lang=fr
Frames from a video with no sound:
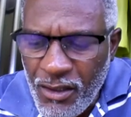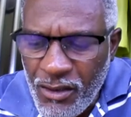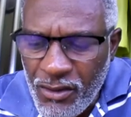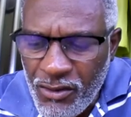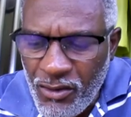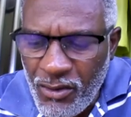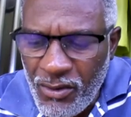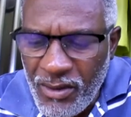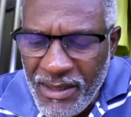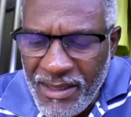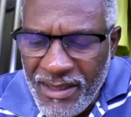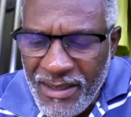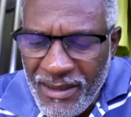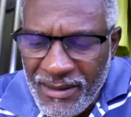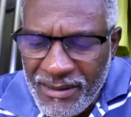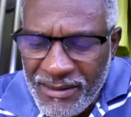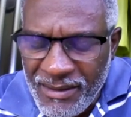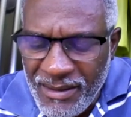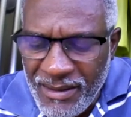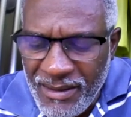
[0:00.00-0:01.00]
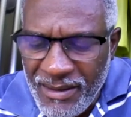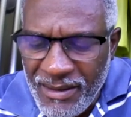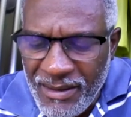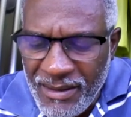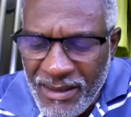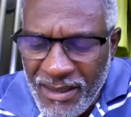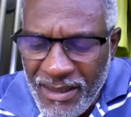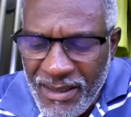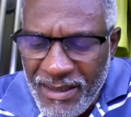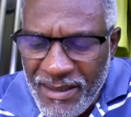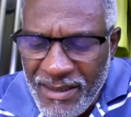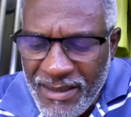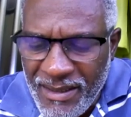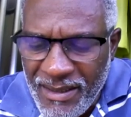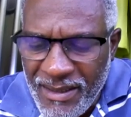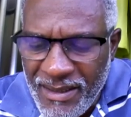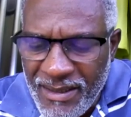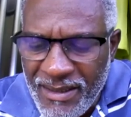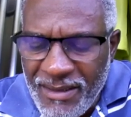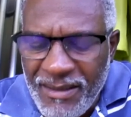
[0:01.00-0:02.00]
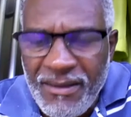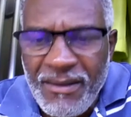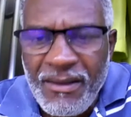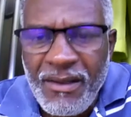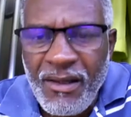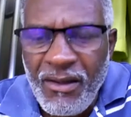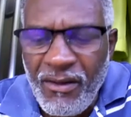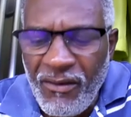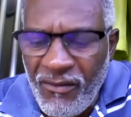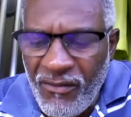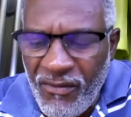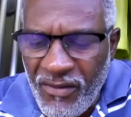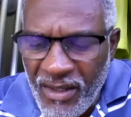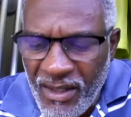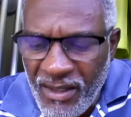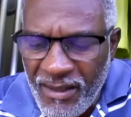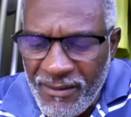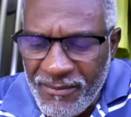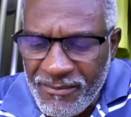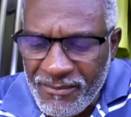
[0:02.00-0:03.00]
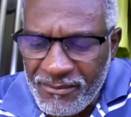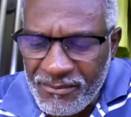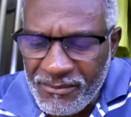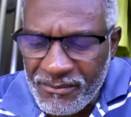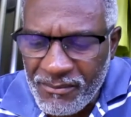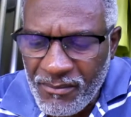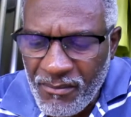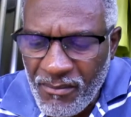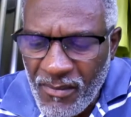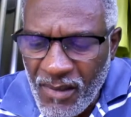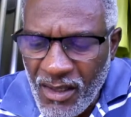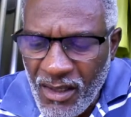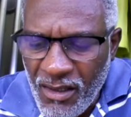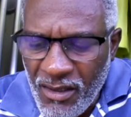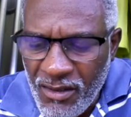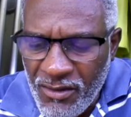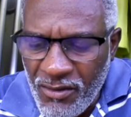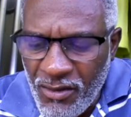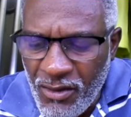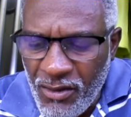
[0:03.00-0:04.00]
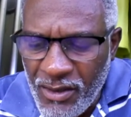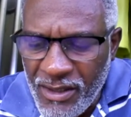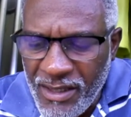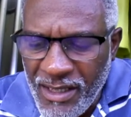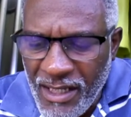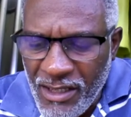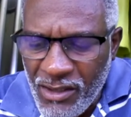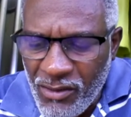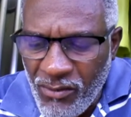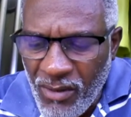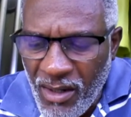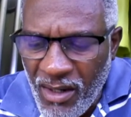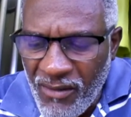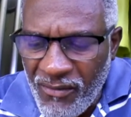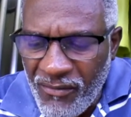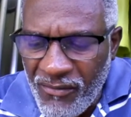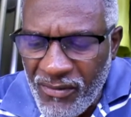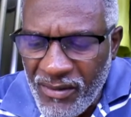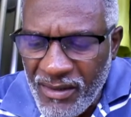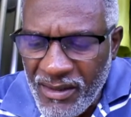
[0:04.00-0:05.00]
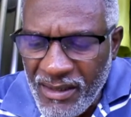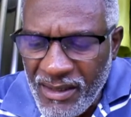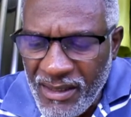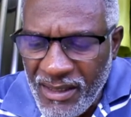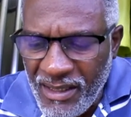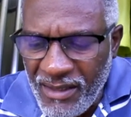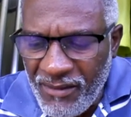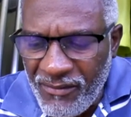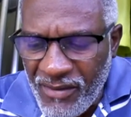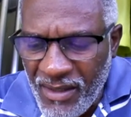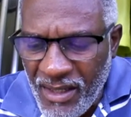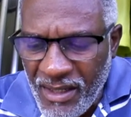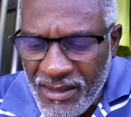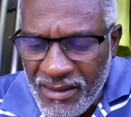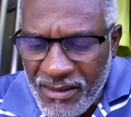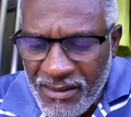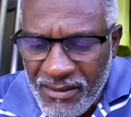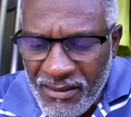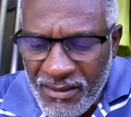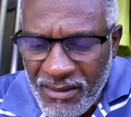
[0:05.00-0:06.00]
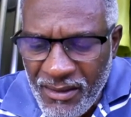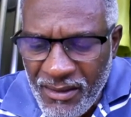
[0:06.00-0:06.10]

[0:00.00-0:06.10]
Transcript: Celui qui entend qu'il dise, viens. Celui qui a soif, qu'il vienne.